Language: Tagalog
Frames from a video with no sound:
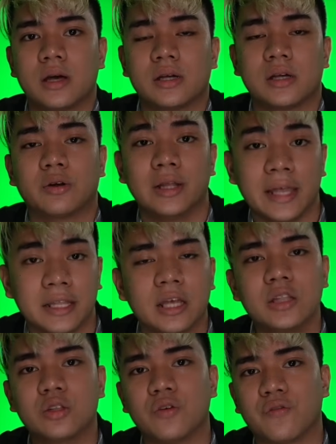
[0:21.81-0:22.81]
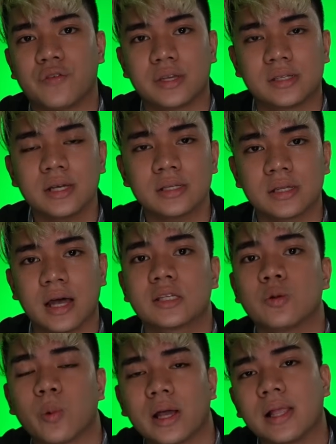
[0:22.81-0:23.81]
related to physics as
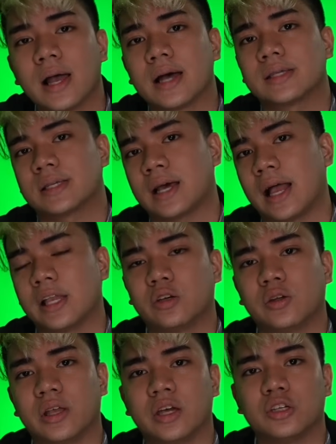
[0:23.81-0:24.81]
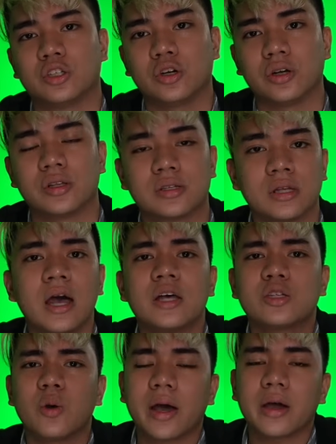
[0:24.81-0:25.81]
well as calculations.
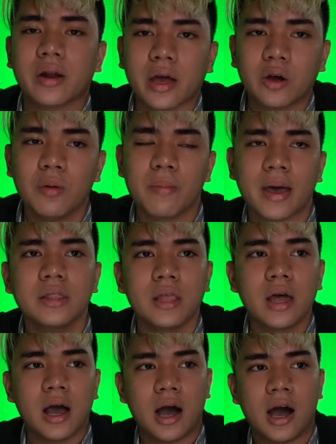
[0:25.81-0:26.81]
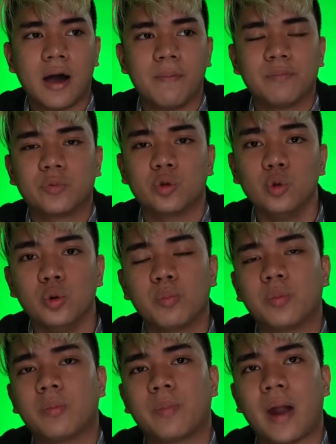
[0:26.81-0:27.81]
So I recommend um, to
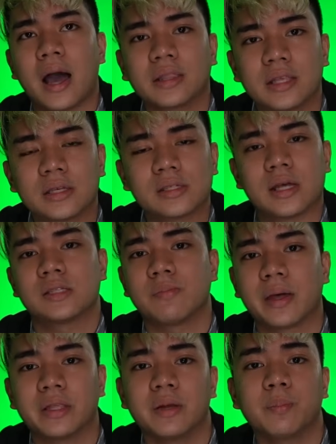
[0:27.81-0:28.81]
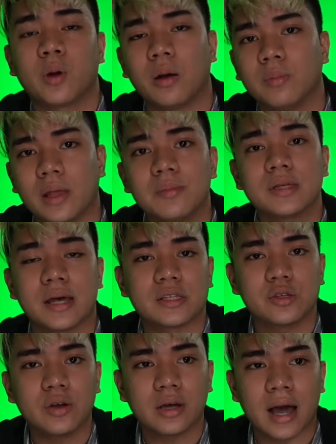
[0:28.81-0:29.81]
practice as many problems as you
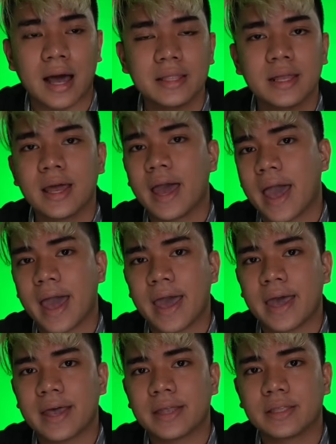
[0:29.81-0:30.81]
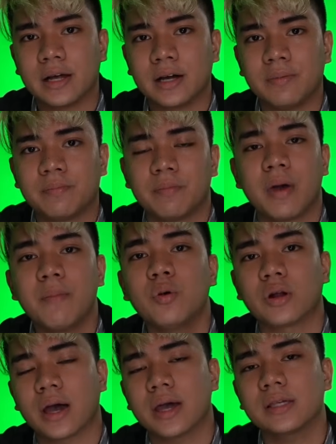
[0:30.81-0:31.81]
can and uh,
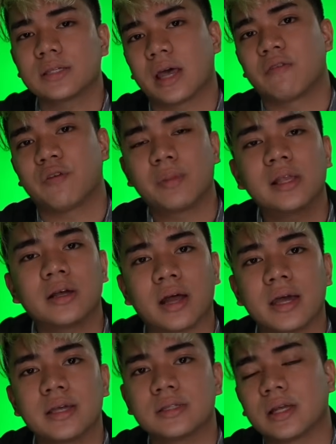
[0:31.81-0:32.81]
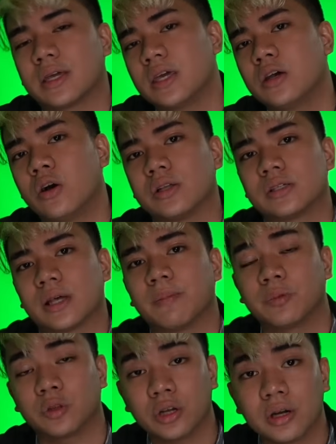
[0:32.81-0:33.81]
memorize and familiarize the key concept
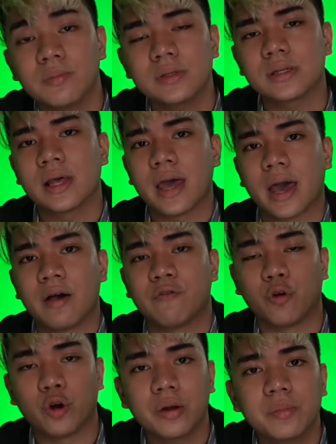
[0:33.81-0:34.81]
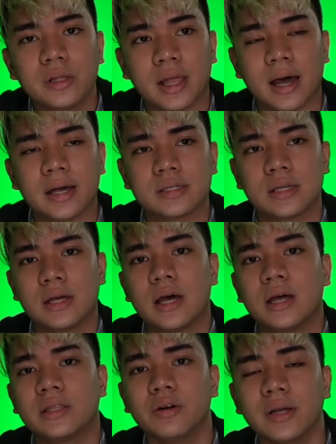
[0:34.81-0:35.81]
terms, formulas
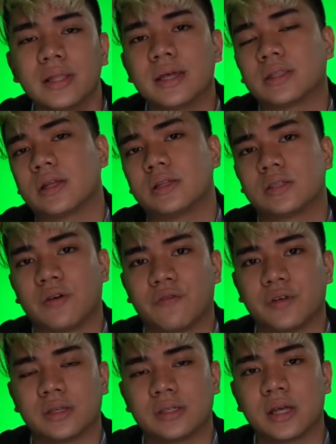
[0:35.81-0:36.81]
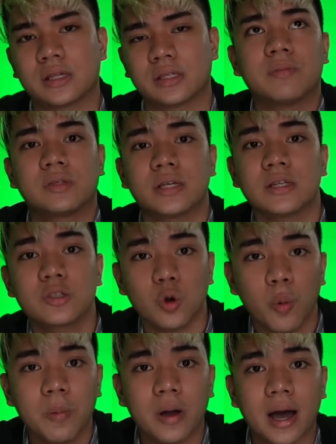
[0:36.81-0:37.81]
na related sa physics. Since
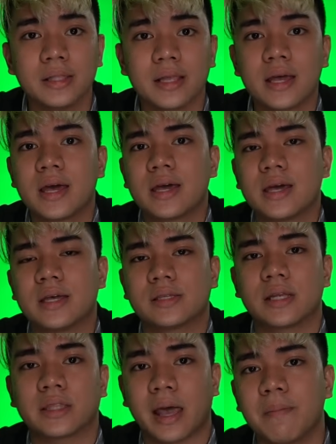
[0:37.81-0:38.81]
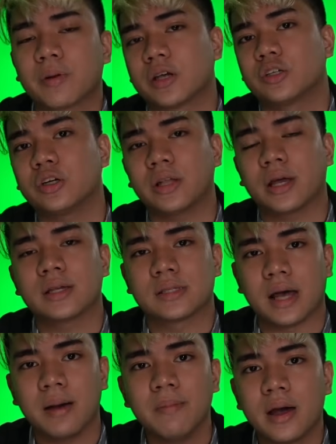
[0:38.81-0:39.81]
UPCAT is a time-pressured
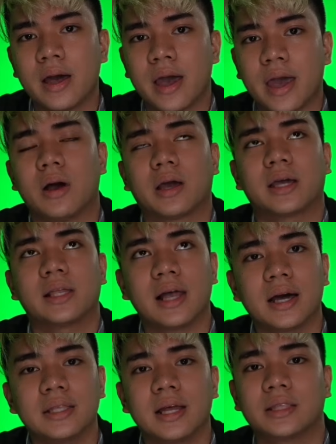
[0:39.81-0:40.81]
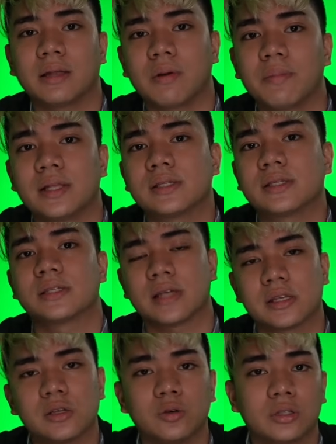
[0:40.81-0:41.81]
exam, at kailangan natin mabilis na
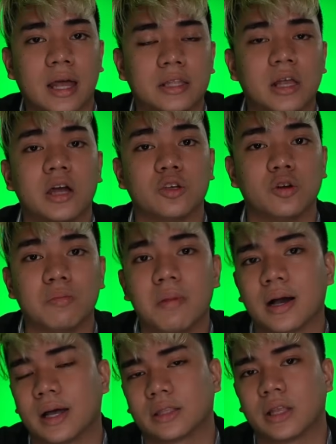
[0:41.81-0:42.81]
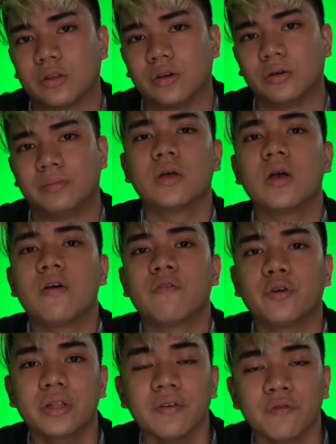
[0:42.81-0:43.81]
sasagutan yung mga tanong. For the
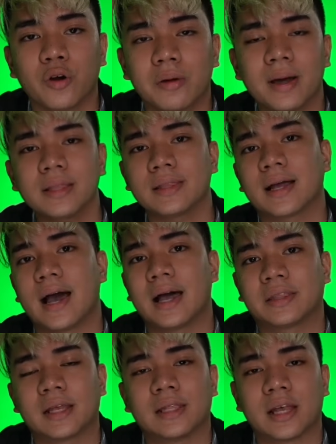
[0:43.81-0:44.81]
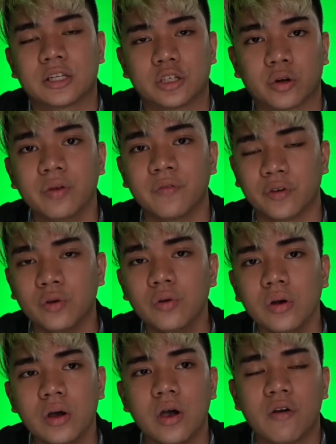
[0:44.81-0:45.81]
format ng ating lecture review,
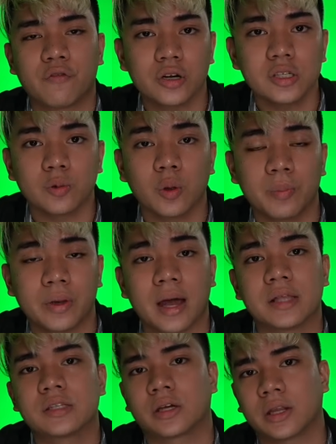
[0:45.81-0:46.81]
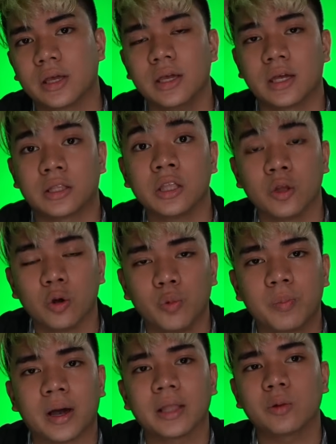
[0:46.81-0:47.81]
First, we'll be answering it in
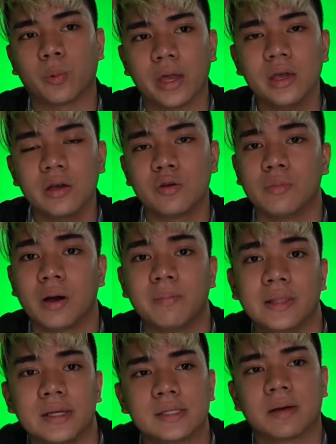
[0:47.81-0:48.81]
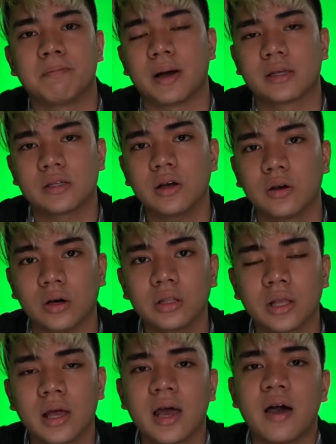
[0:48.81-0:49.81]
upcut way, yung mabilisang pagsagot,
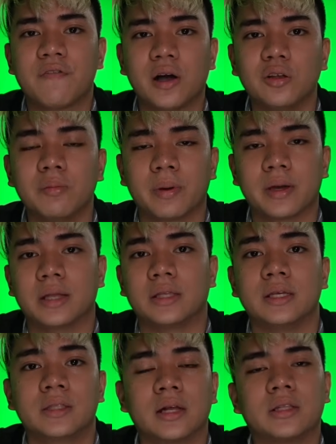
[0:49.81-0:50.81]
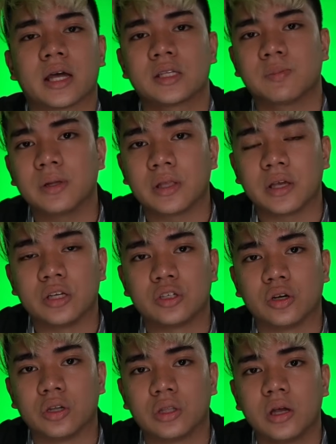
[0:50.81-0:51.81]
followed by a detailed explanation
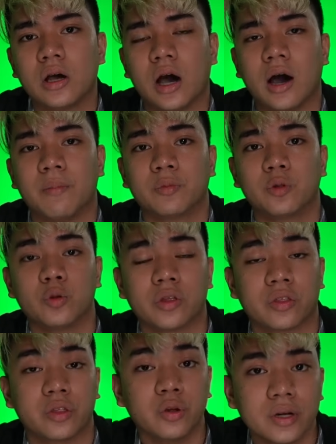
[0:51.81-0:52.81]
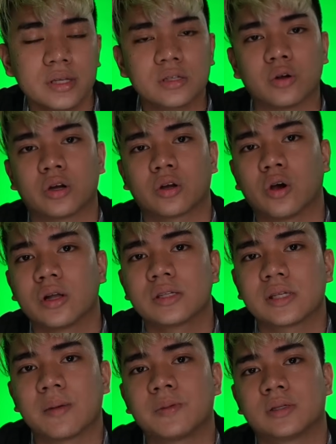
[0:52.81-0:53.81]
uh, to the theories or
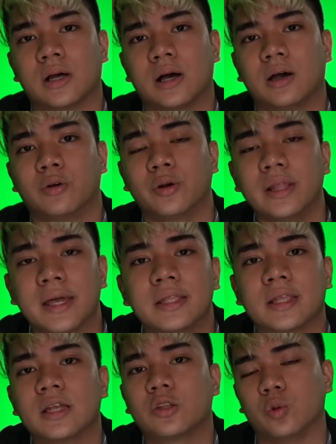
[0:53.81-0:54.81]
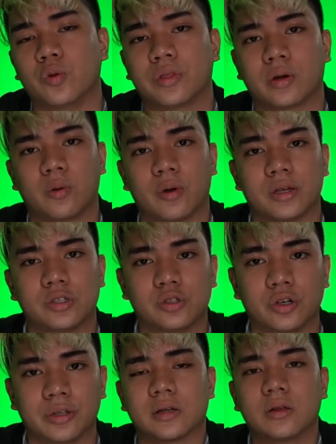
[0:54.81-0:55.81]
concepts uh, related to the question.
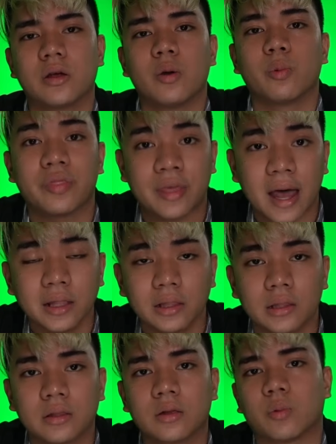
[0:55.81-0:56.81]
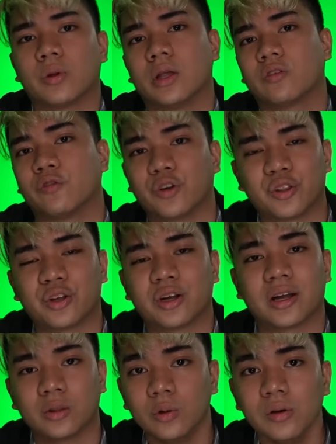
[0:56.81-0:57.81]
With that, without further
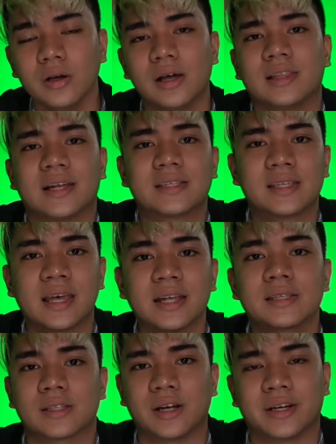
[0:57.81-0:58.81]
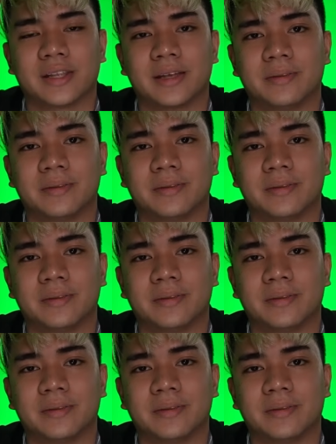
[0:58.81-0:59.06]
ado, let's get started.